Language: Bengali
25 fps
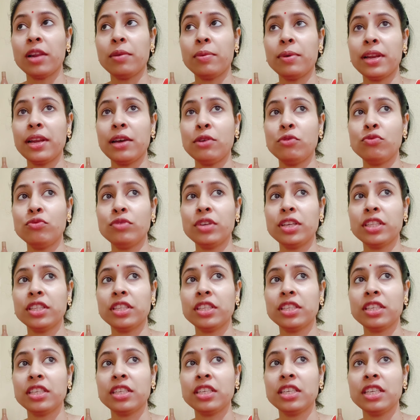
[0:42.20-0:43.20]
সকালবেলা
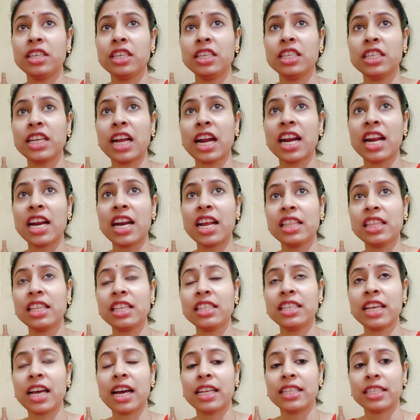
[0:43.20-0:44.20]
উঠেছি সারা
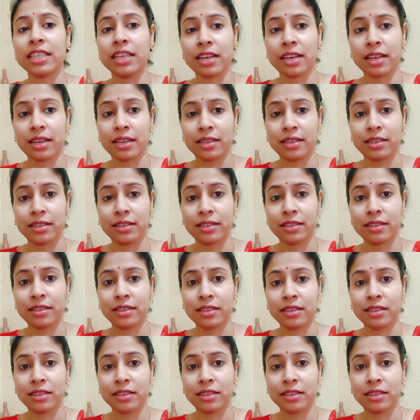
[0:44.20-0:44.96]
রাতই জাগা জাগা